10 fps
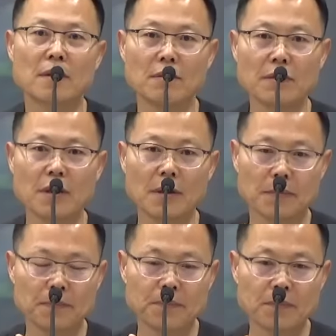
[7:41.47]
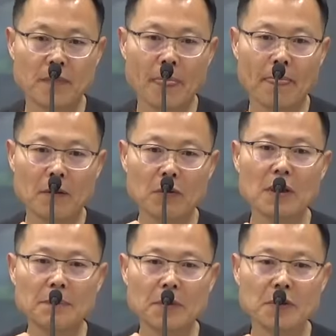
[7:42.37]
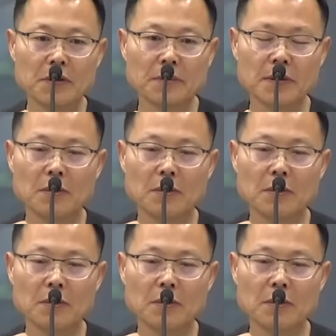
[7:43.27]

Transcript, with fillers: 거울에 온갖 모습,